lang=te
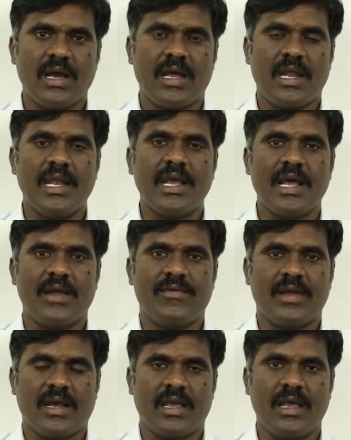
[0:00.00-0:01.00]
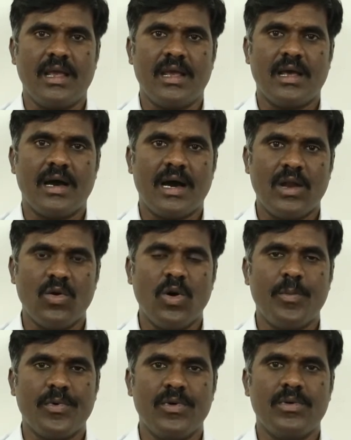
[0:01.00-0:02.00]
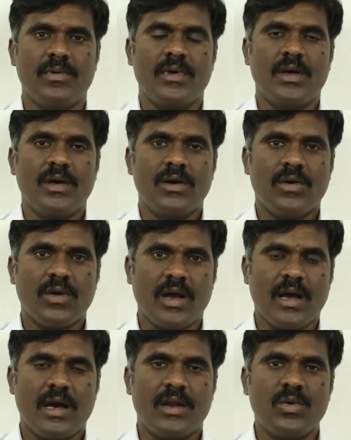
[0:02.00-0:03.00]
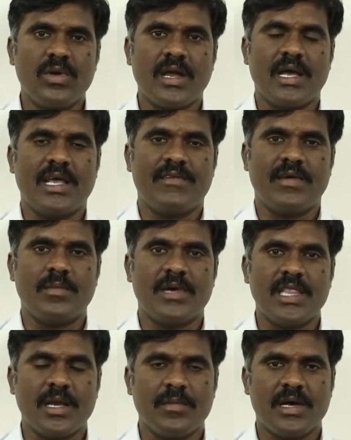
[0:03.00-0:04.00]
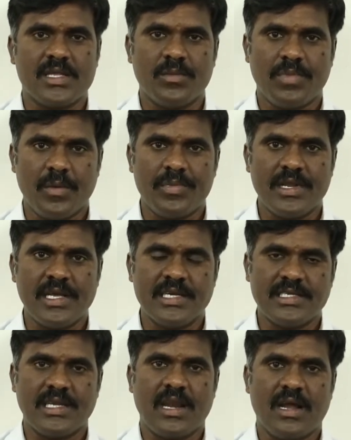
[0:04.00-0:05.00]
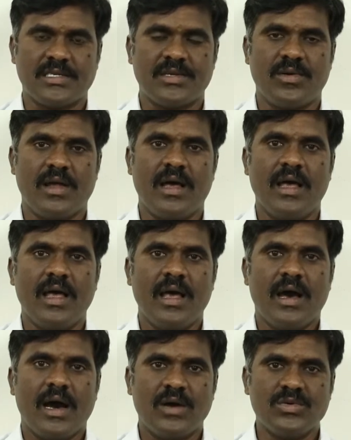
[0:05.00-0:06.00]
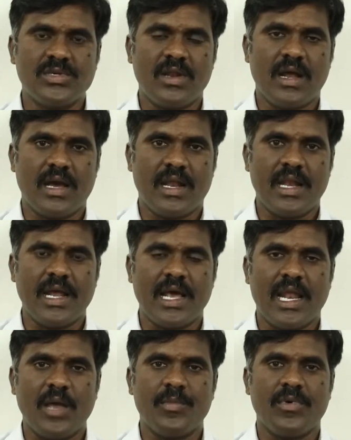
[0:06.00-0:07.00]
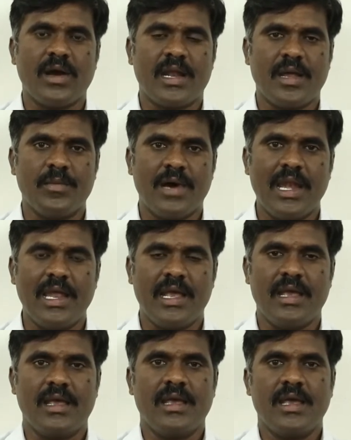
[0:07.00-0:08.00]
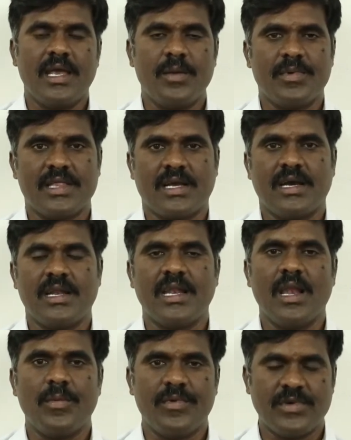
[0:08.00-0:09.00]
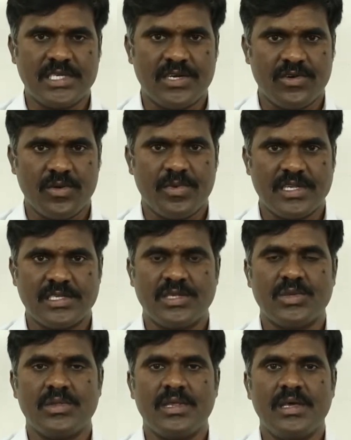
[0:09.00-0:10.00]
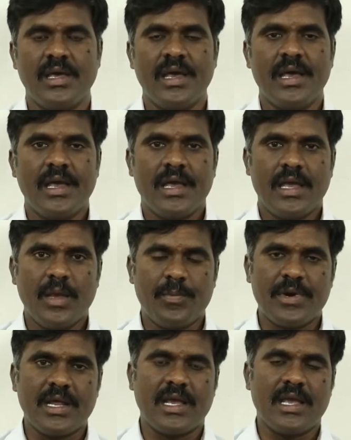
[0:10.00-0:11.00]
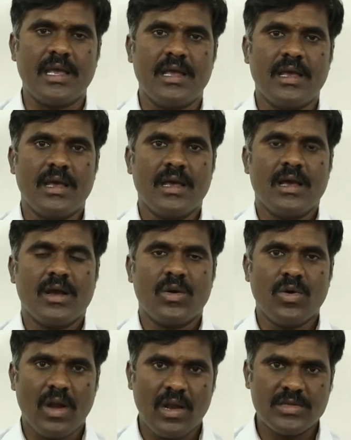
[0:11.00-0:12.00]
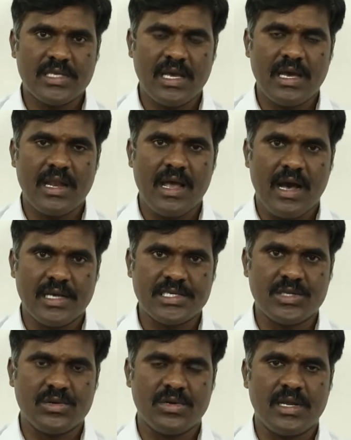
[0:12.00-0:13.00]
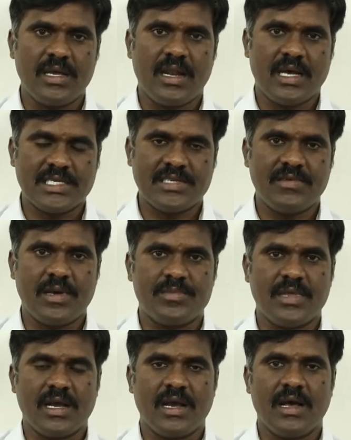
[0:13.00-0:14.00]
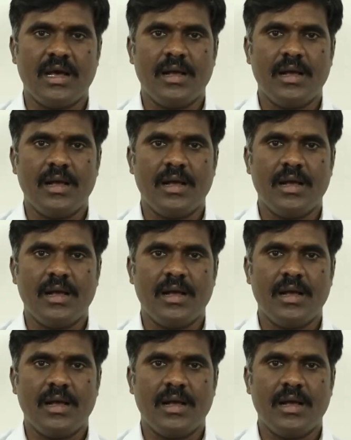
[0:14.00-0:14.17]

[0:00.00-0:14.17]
నగర్ ఎన్నికల వరకు ఆ లోపు ఒక నూట ఇరవై మందికి మాత్రం పంపిణీ చేసింది రాష్ట్రంలో ఆ హుజూర్నగర్ ఎన్నికలు అయిపోగానే మళ్ళీ ఈ పథకాన్ని నిలిపివేసినటువంటి పరిస్థితి ఉంది ఇప్పటికీ గొర్రెలు వస్తాయనే ఆశతోటి రాష్ట్ర వ్యాప్తంగా